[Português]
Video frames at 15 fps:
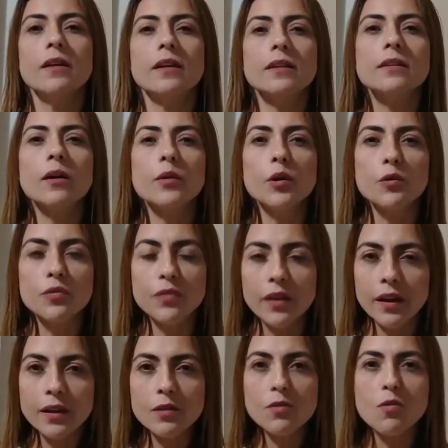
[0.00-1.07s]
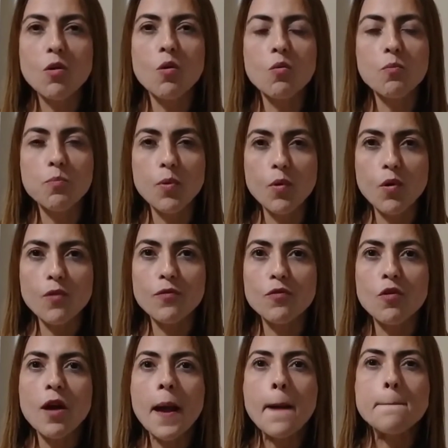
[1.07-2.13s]
Então eu venho com o
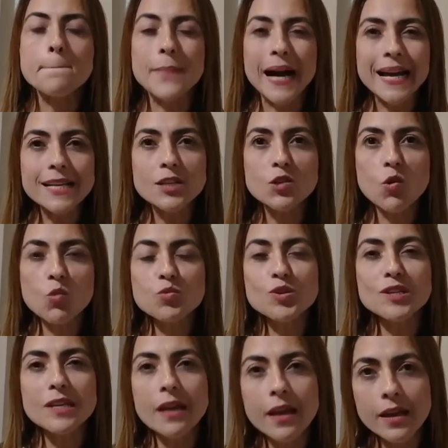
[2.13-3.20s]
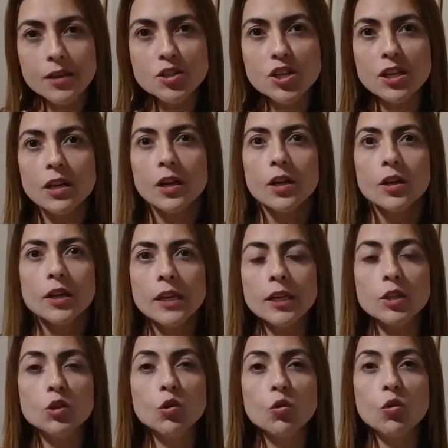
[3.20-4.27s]
povo mais consciente
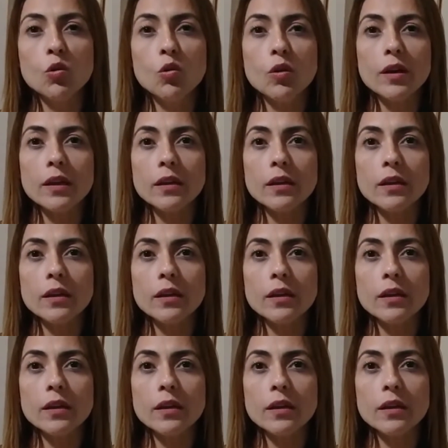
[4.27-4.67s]
e do,